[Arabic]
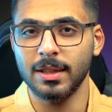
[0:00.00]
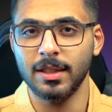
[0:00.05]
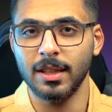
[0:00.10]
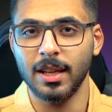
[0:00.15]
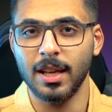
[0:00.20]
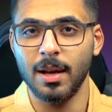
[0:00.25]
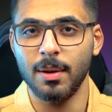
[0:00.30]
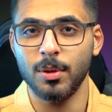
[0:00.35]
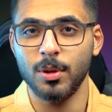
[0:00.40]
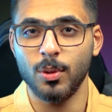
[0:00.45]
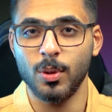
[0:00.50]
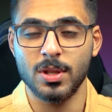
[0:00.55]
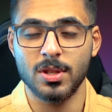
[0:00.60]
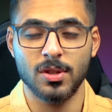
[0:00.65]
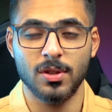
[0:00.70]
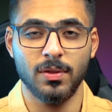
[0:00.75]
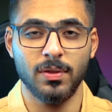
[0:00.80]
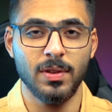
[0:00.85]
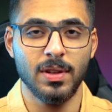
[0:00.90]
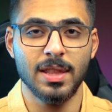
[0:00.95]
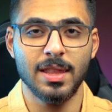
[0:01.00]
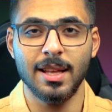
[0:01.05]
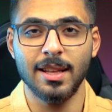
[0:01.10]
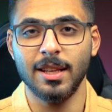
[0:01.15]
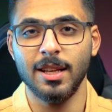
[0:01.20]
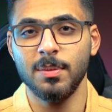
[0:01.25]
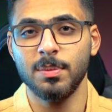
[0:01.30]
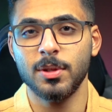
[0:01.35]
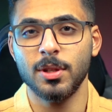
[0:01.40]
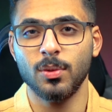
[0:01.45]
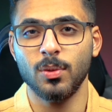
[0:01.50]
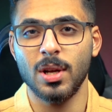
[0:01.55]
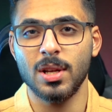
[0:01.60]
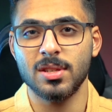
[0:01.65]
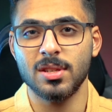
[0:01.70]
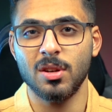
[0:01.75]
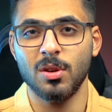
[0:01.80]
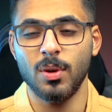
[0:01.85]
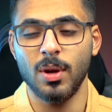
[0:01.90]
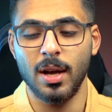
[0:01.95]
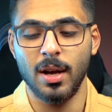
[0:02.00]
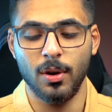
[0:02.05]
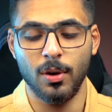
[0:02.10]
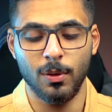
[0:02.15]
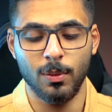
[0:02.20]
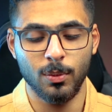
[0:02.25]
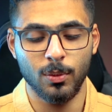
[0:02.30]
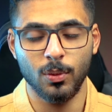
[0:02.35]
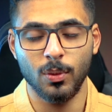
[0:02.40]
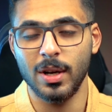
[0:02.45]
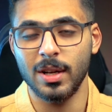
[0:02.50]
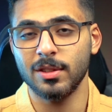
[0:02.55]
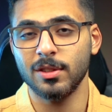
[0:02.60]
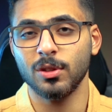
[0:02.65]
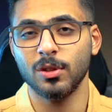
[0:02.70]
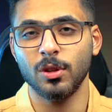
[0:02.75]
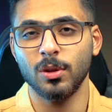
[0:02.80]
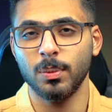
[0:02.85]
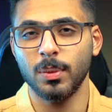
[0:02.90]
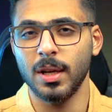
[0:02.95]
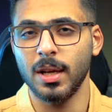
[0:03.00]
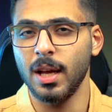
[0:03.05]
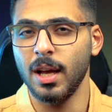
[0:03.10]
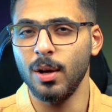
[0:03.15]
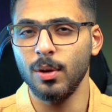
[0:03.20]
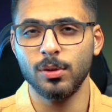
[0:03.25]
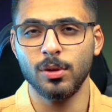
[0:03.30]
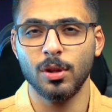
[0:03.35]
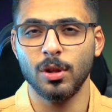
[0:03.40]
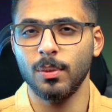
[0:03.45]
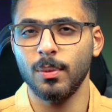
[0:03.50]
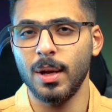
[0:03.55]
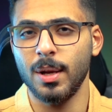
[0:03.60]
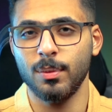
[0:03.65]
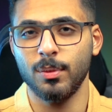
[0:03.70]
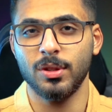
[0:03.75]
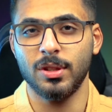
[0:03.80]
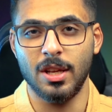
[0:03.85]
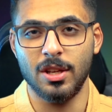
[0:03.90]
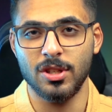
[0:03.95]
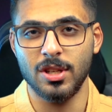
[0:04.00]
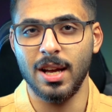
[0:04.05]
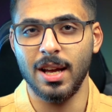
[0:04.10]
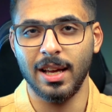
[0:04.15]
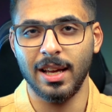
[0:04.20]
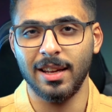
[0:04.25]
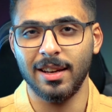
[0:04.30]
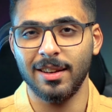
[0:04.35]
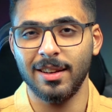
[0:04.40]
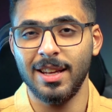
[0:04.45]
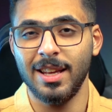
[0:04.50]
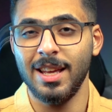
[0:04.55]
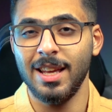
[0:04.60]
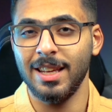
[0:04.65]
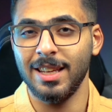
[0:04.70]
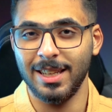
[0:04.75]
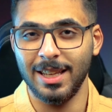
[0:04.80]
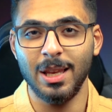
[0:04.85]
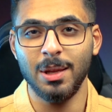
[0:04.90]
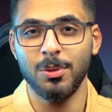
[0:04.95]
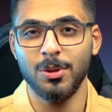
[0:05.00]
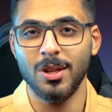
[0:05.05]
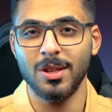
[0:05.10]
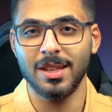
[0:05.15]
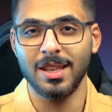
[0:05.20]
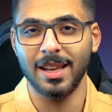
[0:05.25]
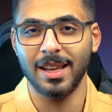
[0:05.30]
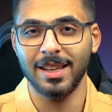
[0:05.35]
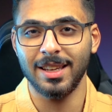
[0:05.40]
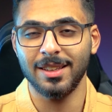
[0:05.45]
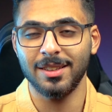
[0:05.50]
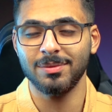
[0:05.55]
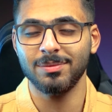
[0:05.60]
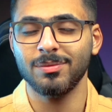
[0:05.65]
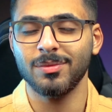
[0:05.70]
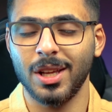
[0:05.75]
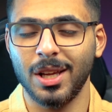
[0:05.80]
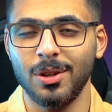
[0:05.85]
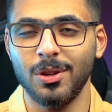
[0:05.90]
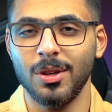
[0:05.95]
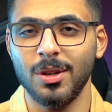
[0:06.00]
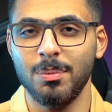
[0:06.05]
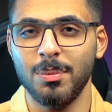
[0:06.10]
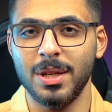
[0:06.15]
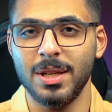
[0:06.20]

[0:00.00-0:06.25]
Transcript: راح تلقاه بالوصف اذا تحب تتواصل وياهم وتطلبه او تطلب اي منتج اخر يلا بدون تاخير خلونا